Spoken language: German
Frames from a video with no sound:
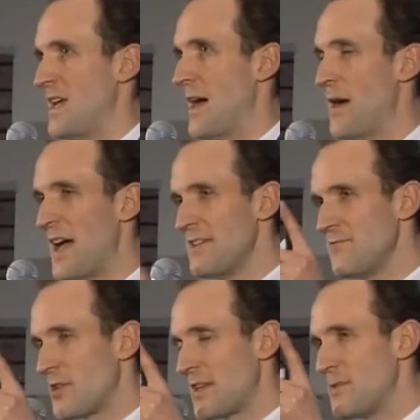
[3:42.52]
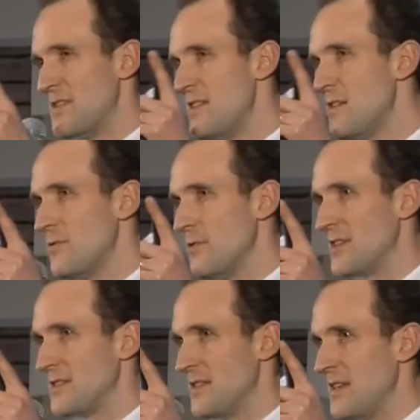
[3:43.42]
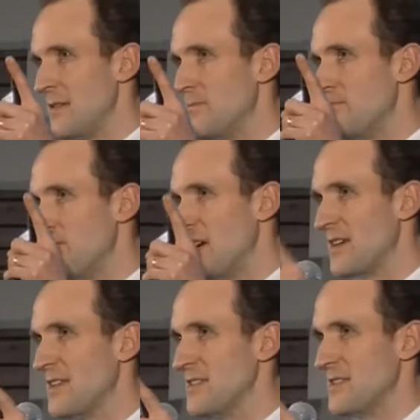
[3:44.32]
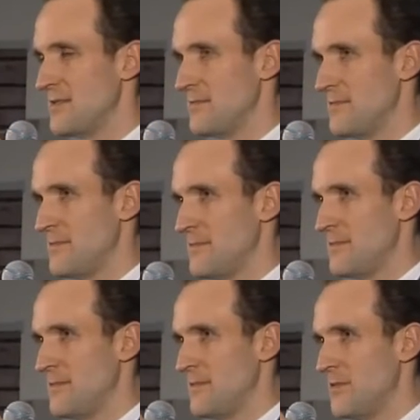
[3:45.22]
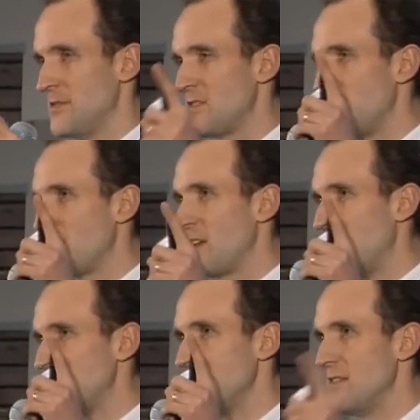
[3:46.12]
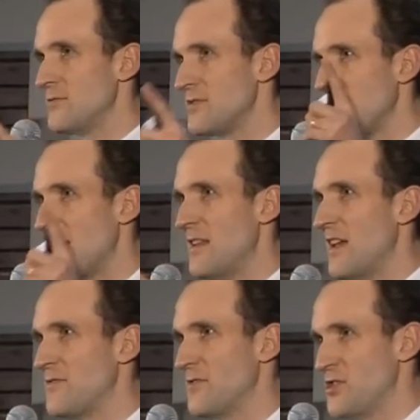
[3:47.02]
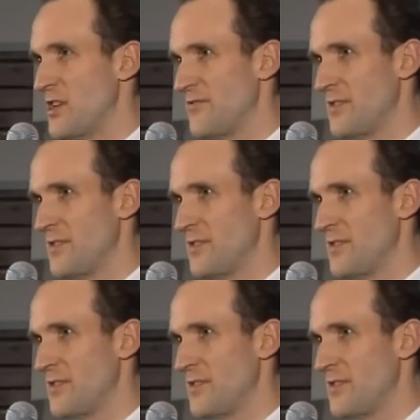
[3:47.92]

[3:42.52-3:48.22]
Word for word: Aber ein Wort habe ich nie gehört in Paris und das Wort heißt industrielle Landwirtschaft.